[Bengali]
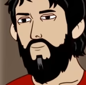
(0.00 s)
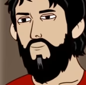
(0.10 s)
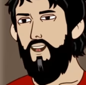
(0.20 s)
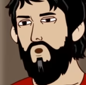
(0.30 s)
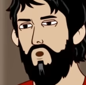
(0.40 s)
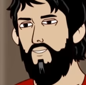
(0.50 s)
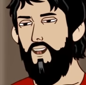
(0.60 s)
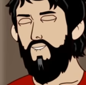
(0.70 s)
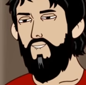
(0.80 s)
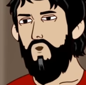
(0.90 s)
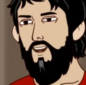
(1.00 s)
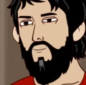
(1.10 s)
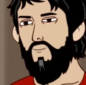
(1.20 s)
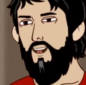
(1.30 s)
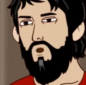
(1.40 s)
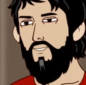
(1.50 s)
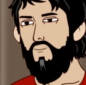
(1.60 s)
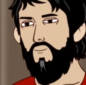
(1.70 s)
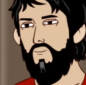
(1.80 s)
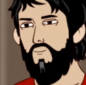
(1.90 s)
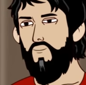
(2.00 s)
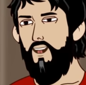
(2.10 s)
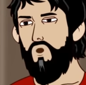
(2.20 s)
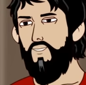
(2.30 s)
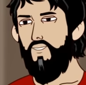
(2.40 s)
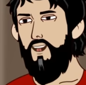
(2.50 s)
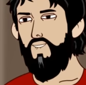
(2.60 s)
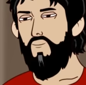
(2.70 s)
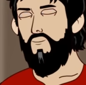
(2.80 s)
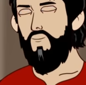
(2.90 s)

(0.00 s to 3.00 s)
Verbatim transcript: তোকে কষ্ট করতে হবে না মা তুই খেলতে যা